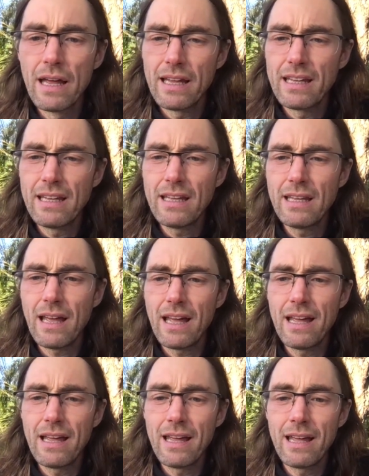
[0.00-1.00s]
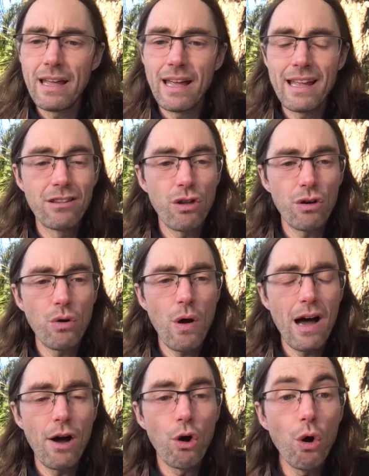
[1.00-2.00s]
y eh, en torno
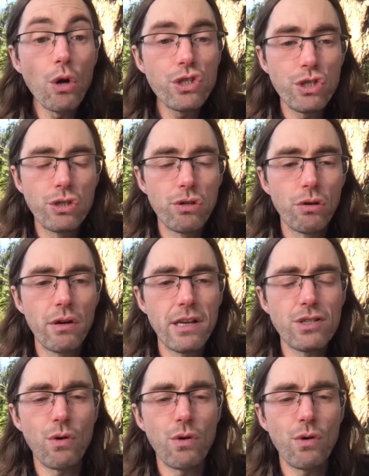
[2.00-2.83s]
a agosto es